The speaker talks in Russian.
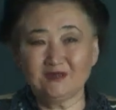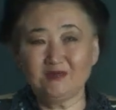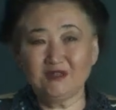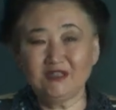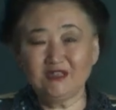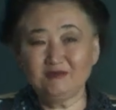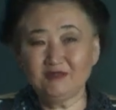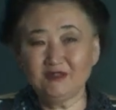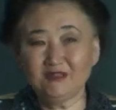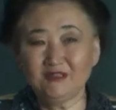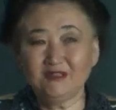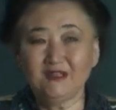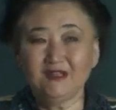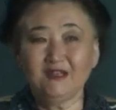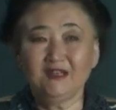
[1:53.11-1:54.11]
беременной
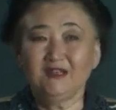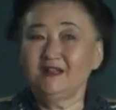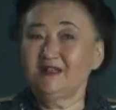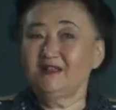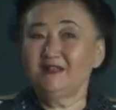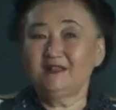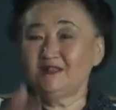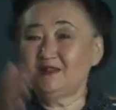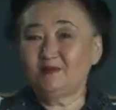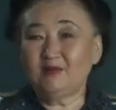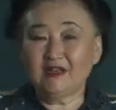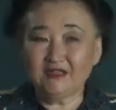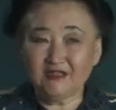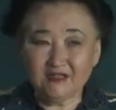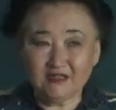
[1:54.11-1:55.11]
и
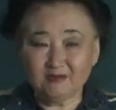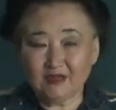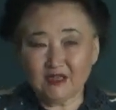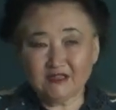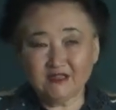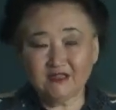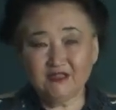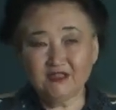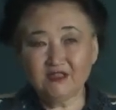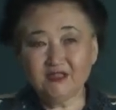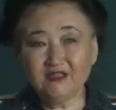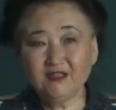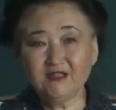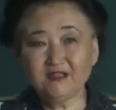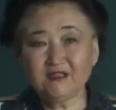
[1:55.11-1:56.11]
парень не собирается не
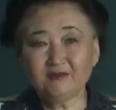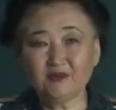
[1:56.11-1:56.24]
жениться.